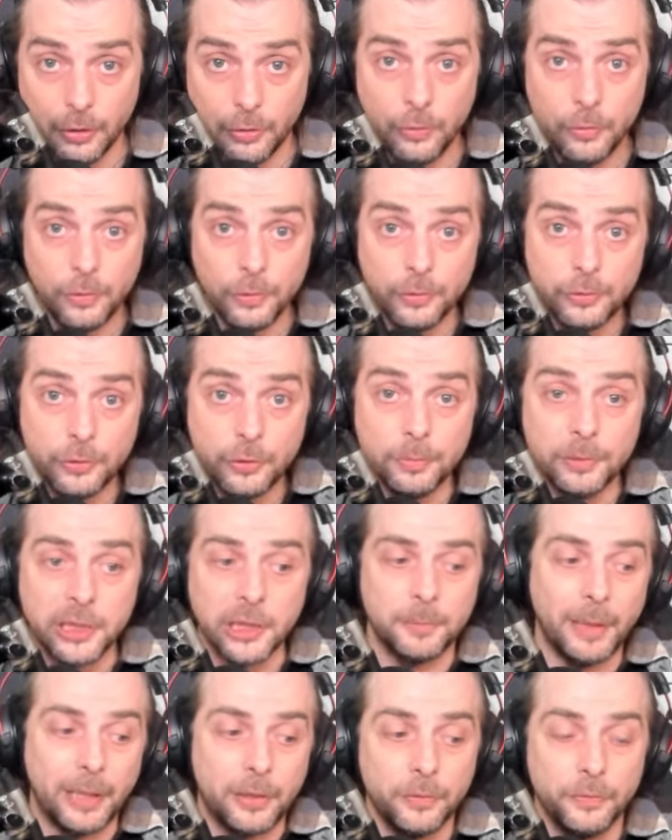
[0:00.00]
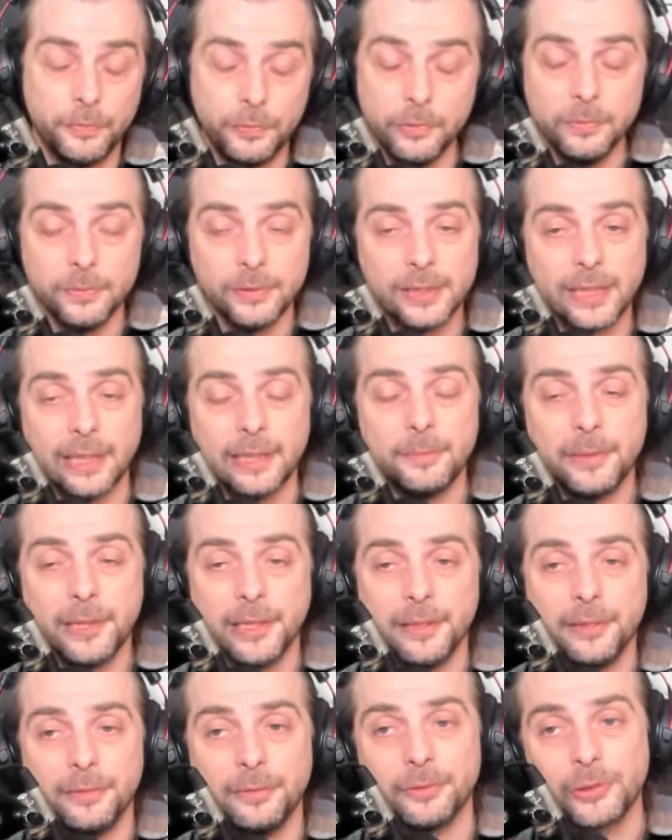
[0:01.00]
Coucou YouTube, j'espère que vous allez
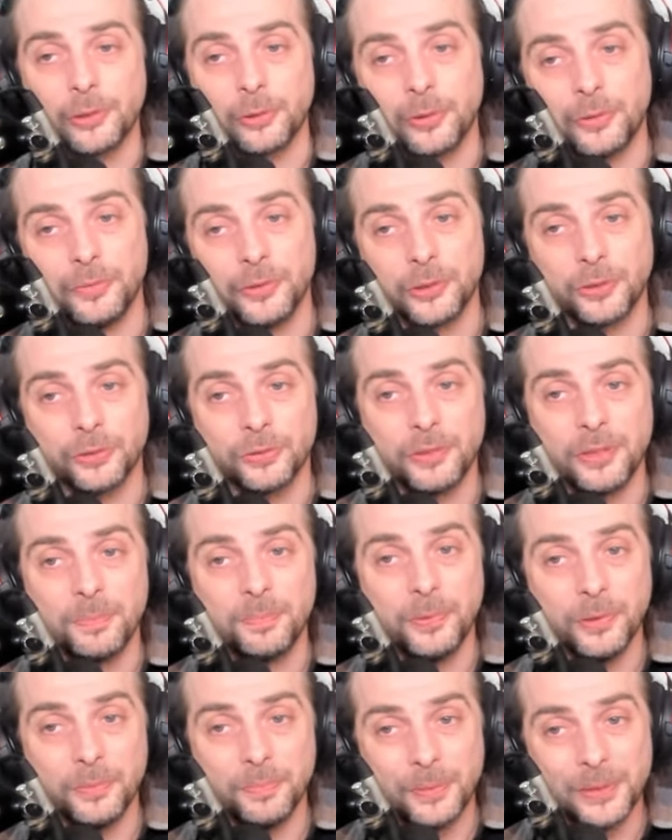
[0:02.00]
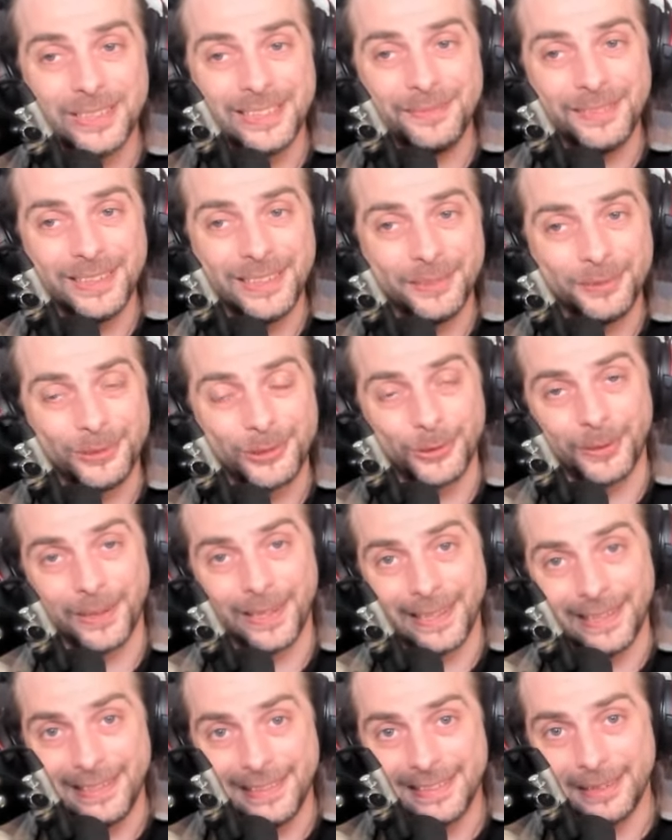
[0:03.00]
bien. On se retrouve aujourd'hui pour une petite vidéo sur
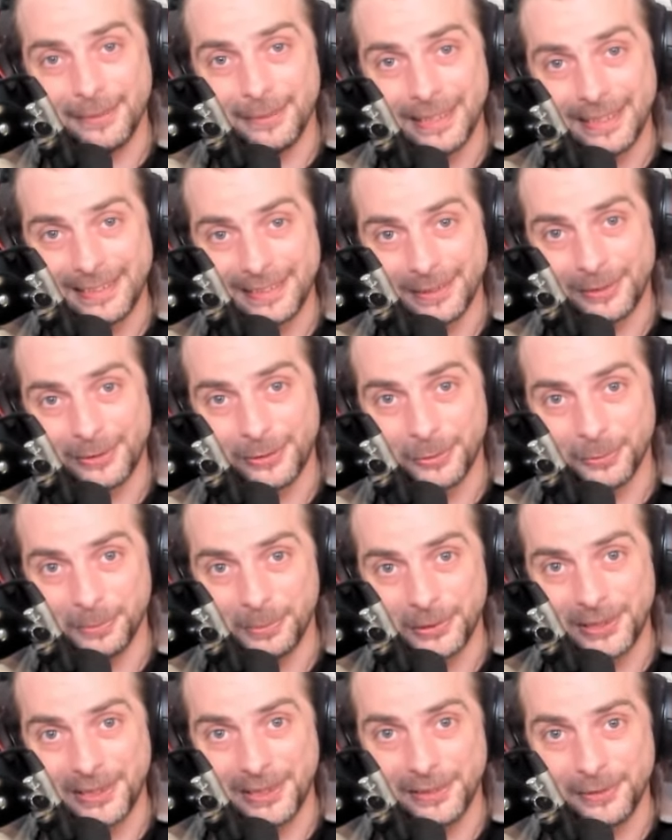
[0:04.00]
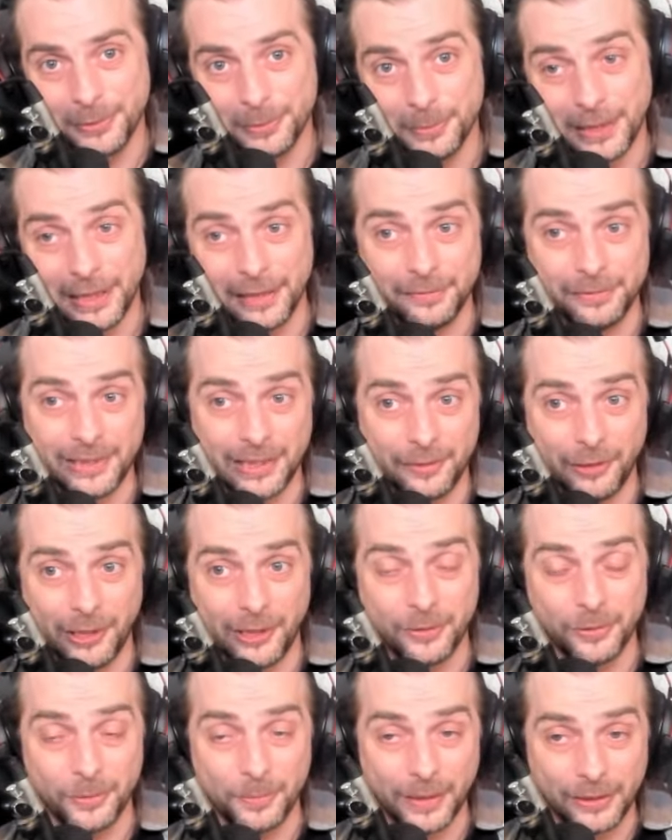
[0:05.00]
Elisabeth, son petit zoom, et vous allez voir
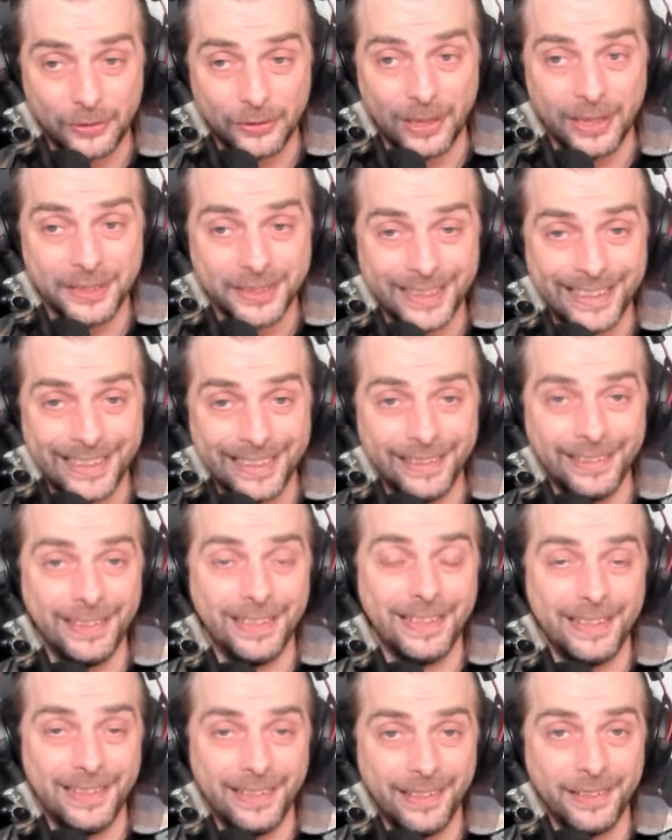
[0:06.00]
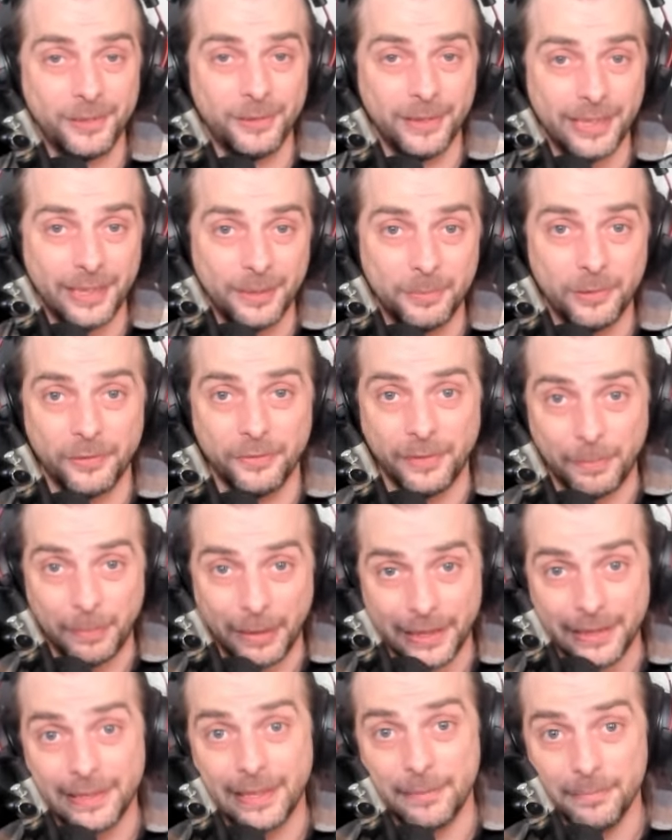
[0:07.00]
que le personnage est incroyable. On va
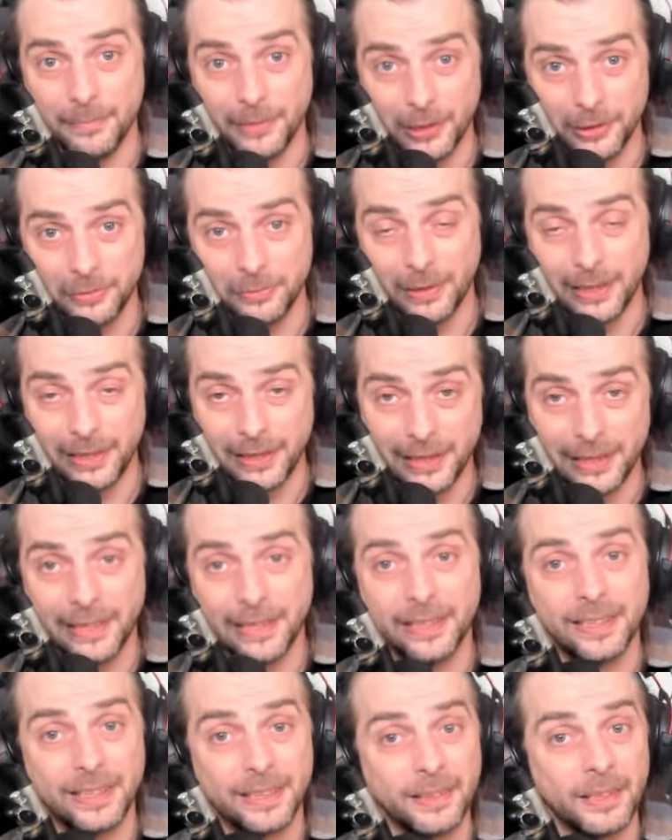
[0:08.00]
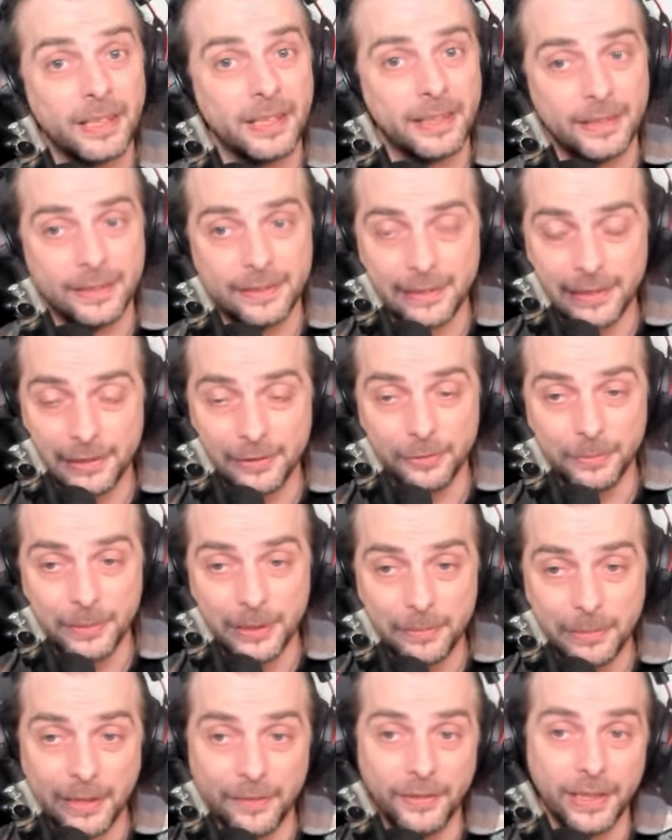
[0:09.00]
parler des modes où elle est, qu'est-ce qui se combine
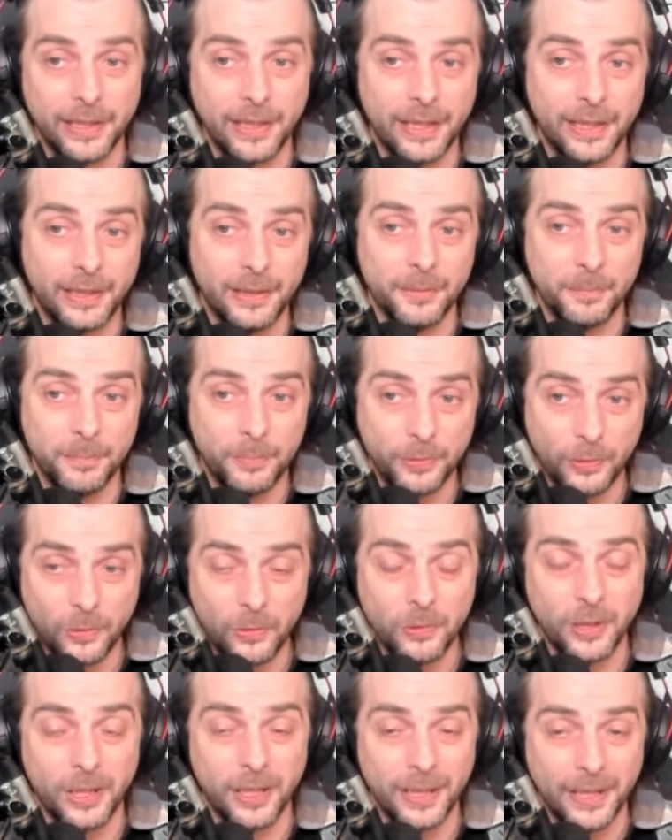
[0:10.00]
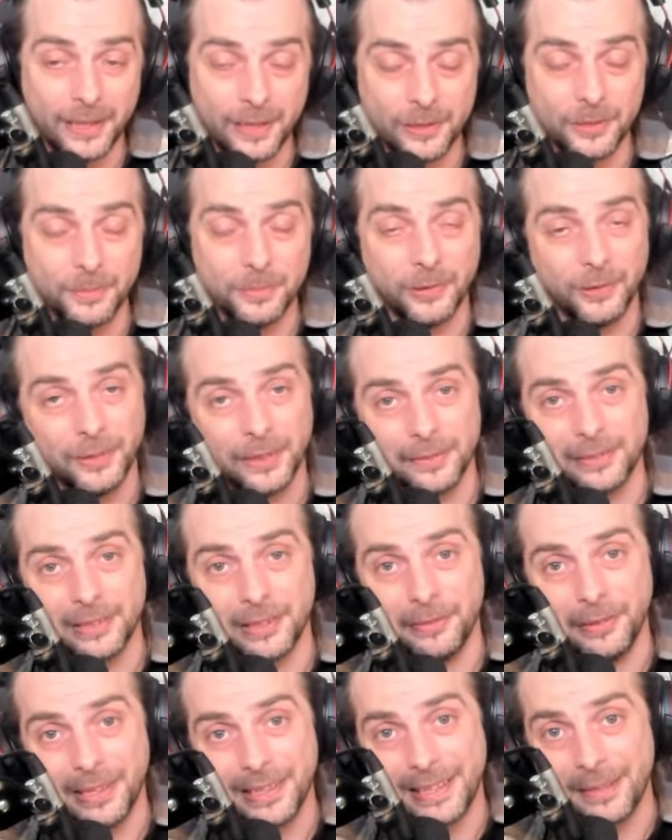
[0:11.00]
bien avec elle, pourquoi et comment, et vous allez
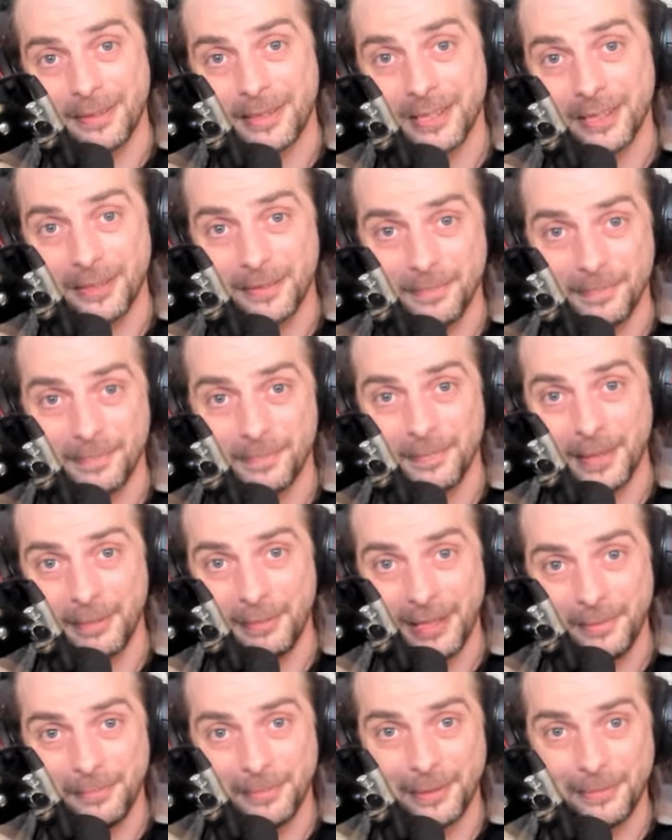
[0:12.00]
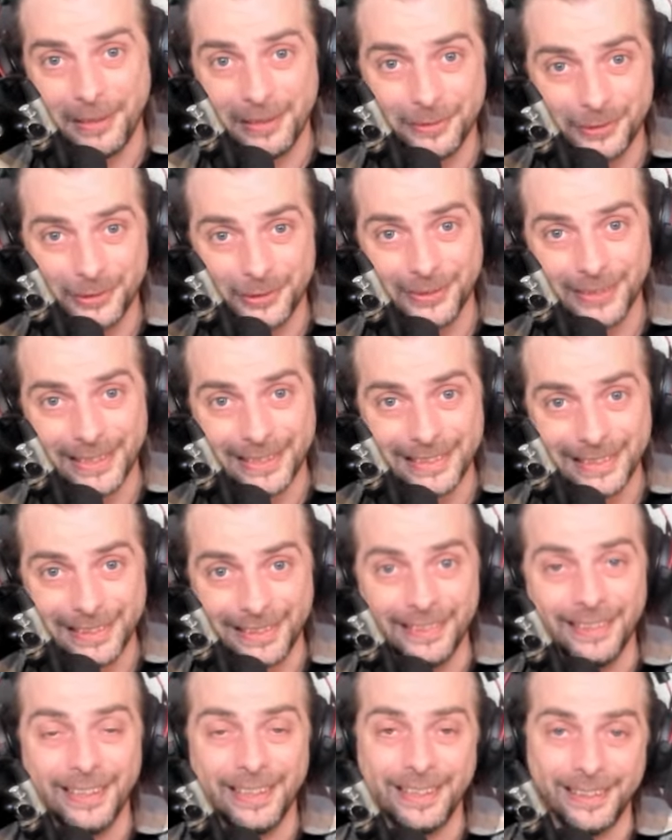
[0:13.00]
voir qu'il y a quand même pas mal, pas mal de choses à dire.
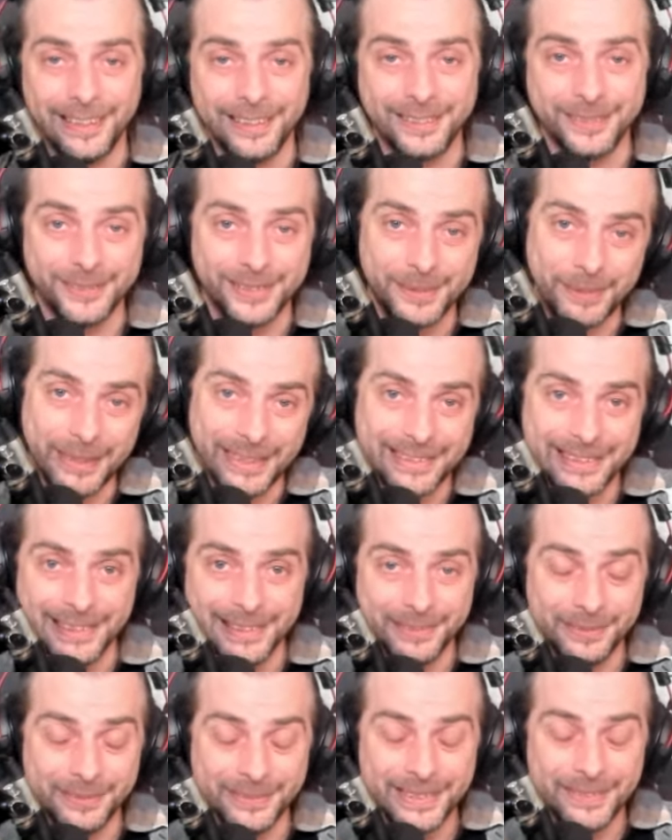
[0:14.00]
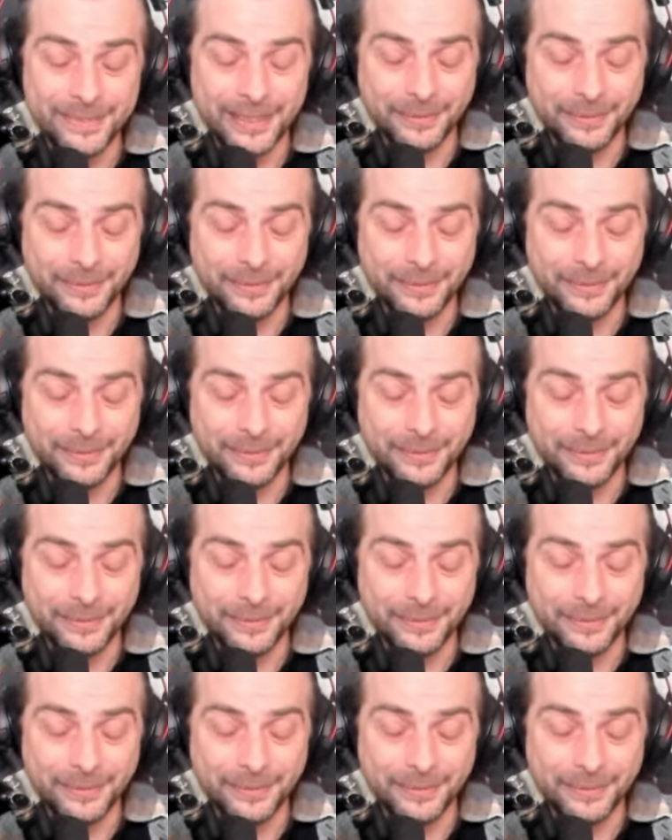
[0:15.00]
Let's go, c'est parti, on y va.